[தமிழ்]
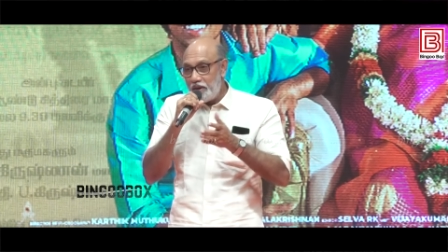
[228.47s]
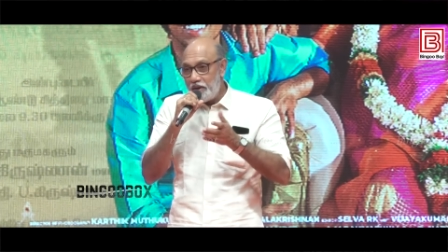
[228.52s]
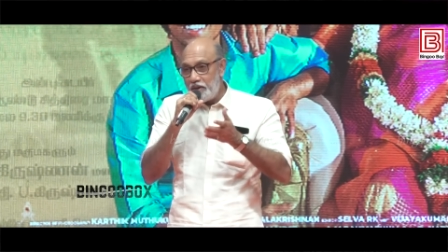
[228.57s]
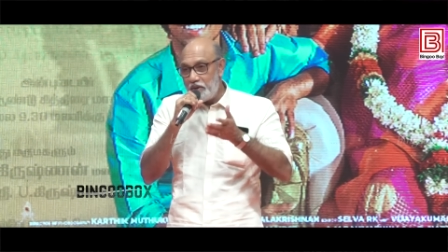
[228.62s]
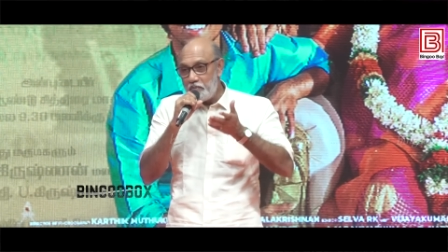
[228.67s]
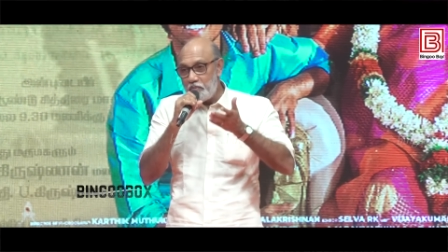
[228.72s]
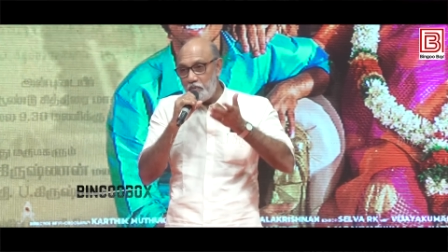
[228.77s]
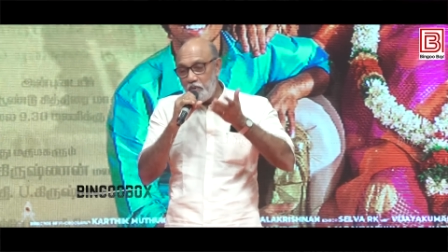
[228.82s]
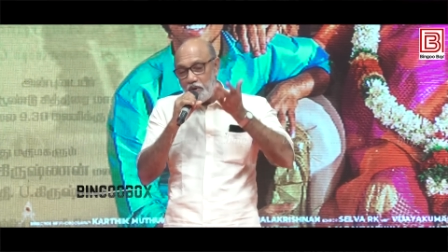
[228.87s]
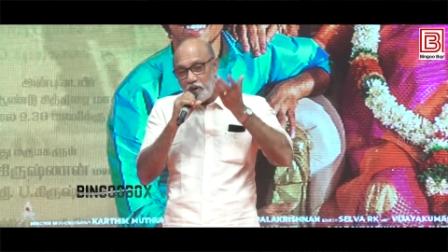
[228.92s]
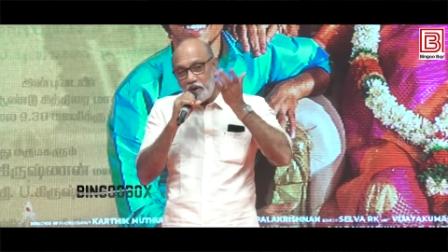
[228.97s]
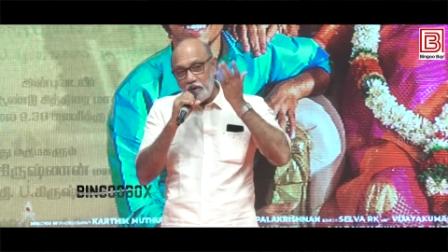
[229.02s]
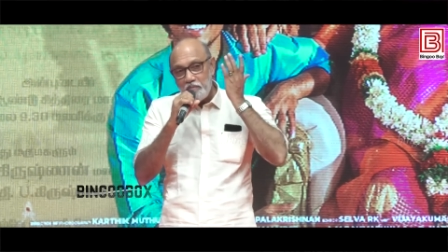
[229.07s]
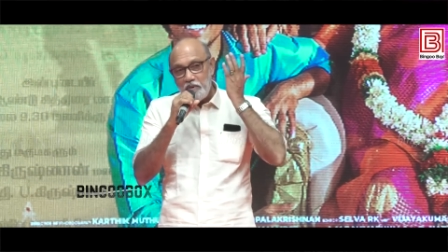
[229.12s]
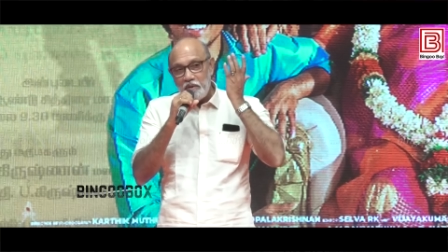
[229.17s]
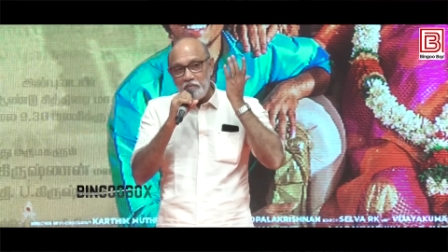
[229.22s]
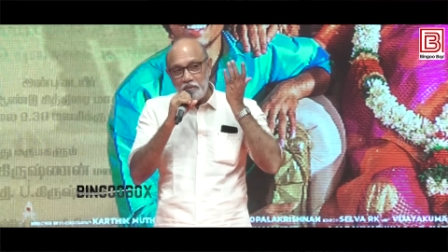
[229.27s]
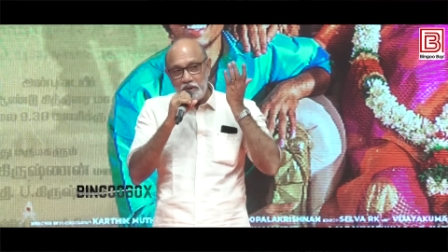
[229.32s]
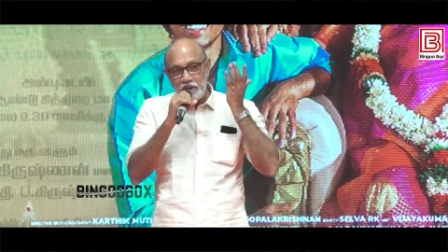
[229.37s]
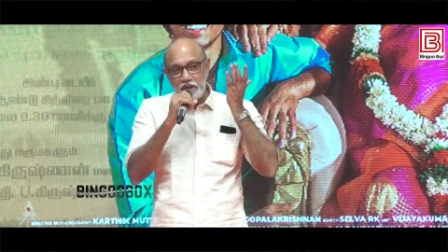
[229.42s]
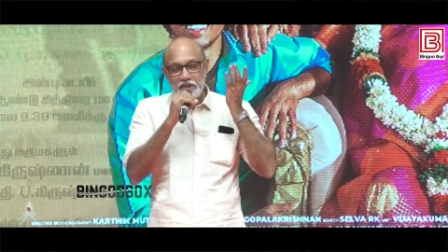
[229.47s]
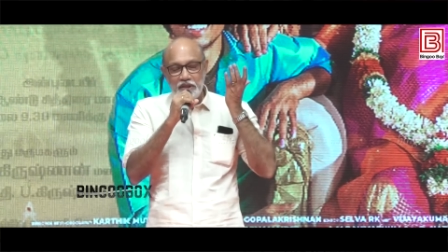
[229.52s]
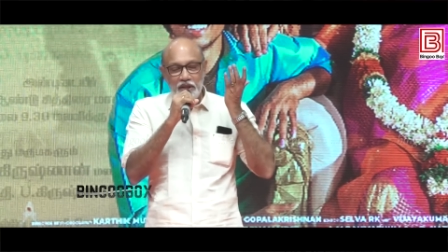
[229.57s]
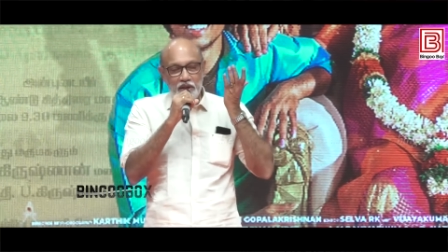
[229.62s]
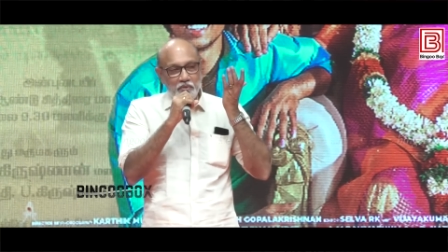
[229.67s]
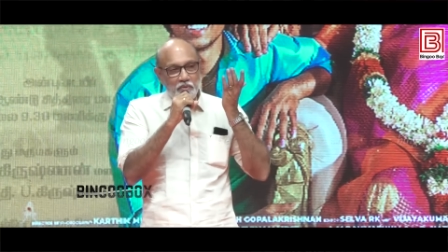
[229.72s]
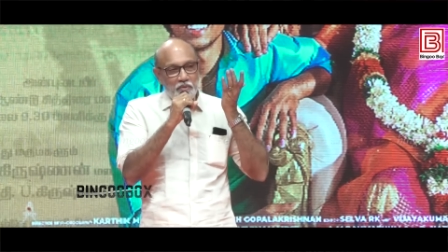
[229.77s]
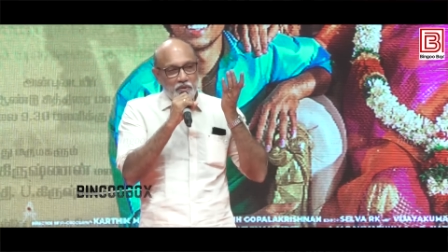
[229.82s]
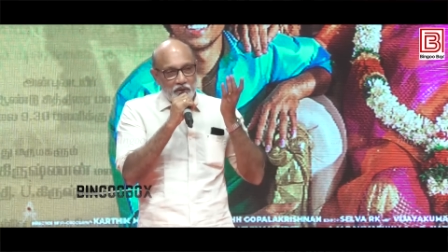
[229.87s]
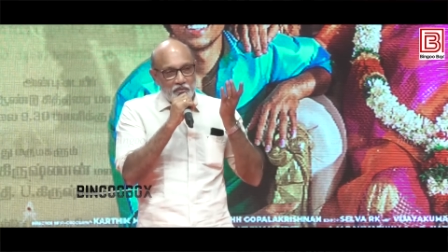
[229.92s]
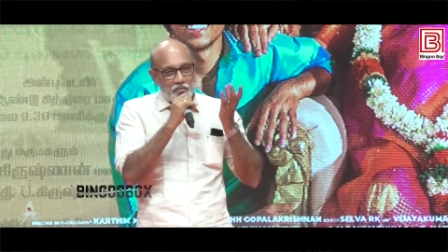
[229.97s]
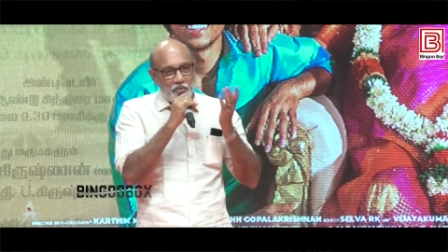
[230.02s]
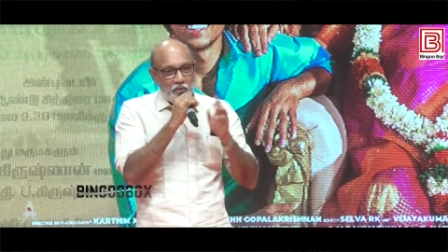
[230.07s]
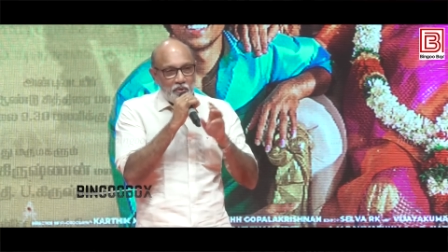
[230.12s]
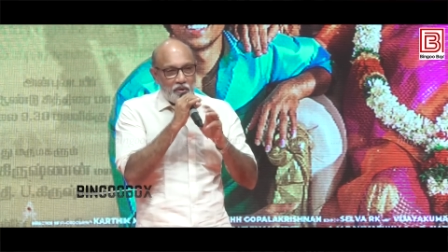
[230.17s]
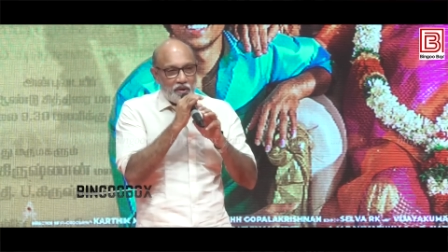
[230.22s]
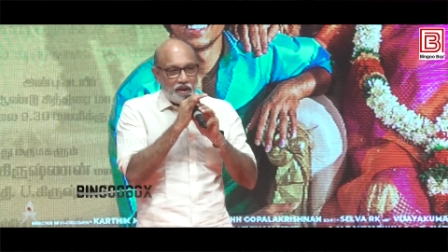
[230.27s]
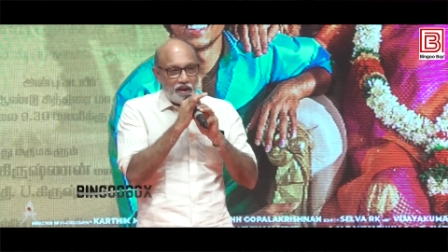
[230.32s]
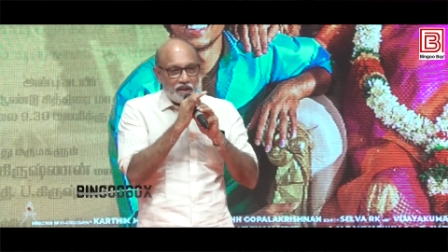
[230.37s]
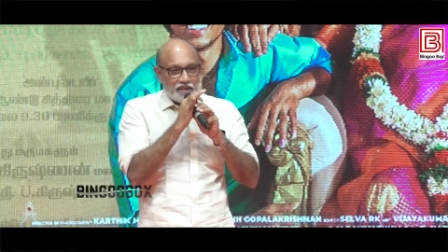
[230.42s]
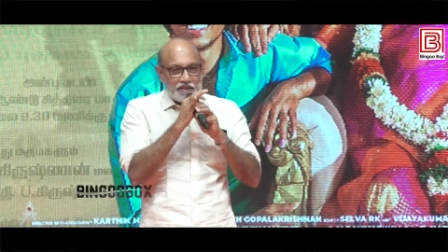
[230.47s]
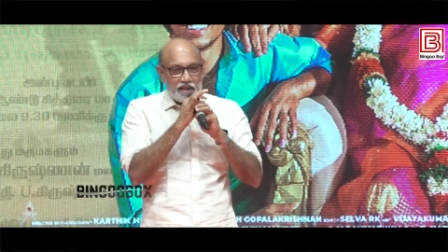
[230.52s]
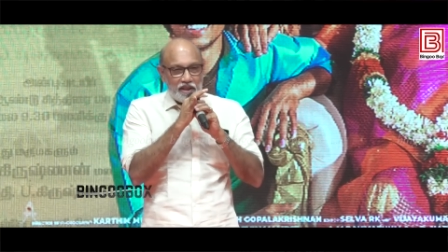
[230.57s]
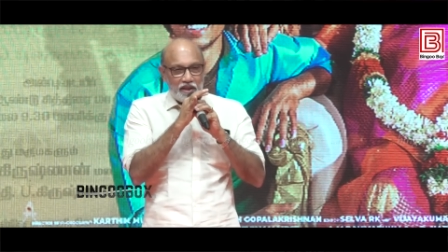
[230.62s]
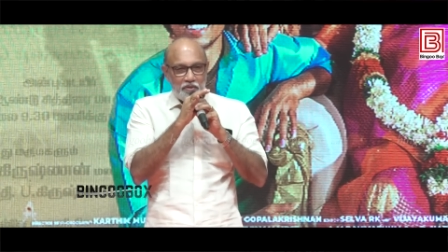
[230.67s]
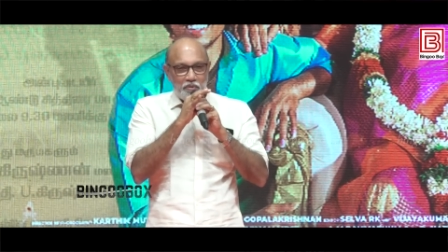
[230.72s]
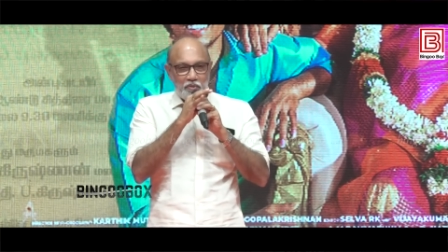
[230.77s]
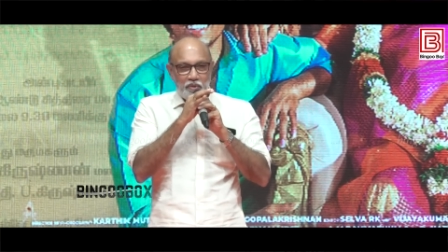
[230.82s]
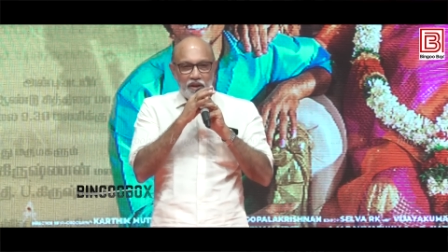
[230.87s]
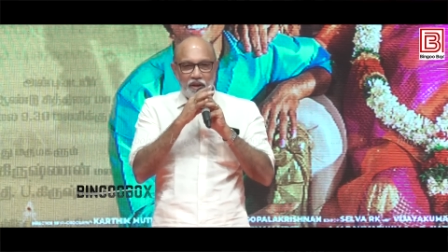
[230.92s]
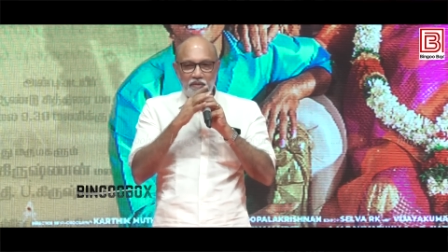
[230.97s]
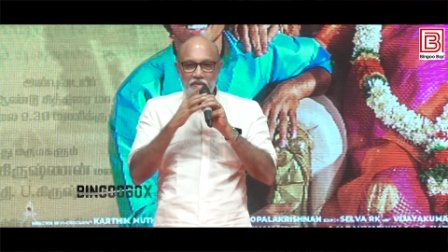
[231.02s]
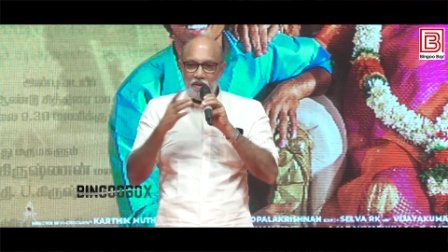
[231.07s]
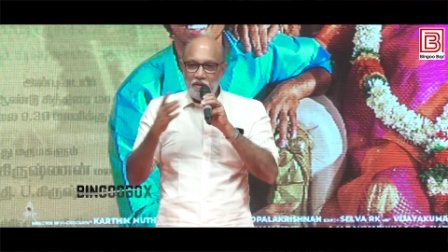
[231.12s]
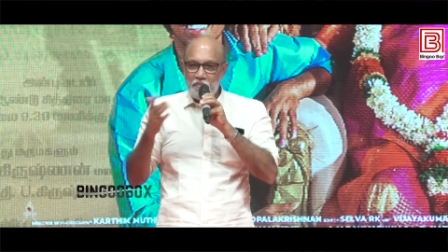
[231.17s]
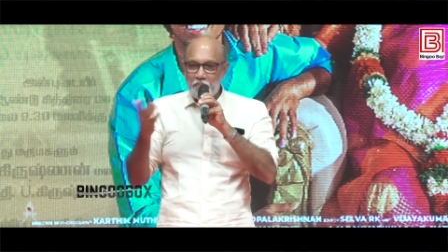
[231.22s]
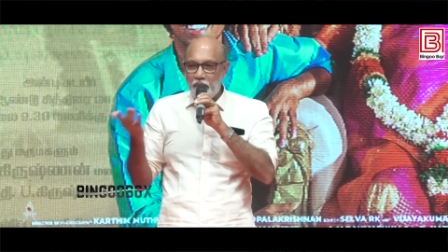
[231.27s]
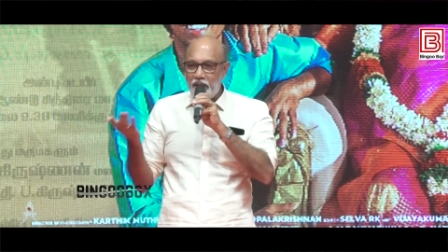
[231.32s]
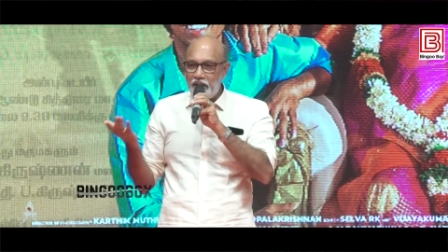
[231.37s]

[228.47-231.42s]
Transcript: இது போக மம்முட்டி சார் கூட மோகன்லால் சார் கூட அவங்க